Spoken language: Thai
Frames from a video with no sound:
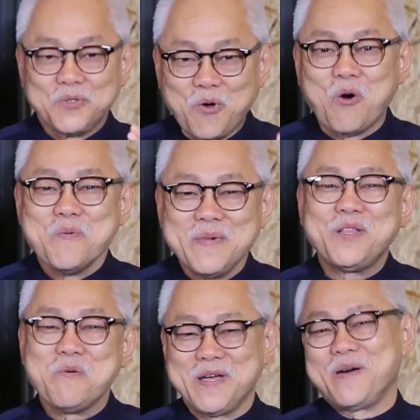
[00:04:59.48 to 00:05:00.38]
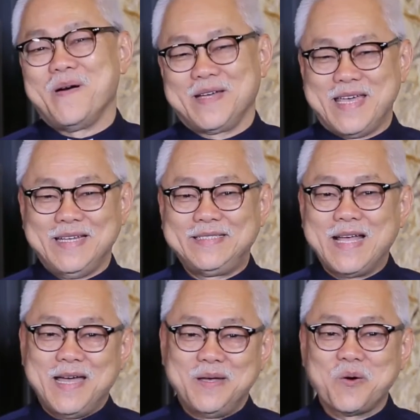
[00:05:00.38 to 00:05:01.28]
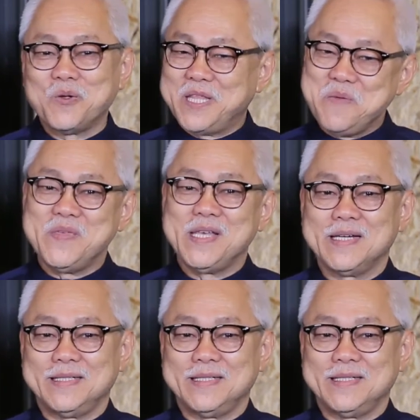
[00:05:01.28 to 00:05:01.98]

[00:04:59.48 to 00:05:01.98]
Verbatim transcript: โดยไม่ต้องไปคอยเกรงใจคนที่มีเงิ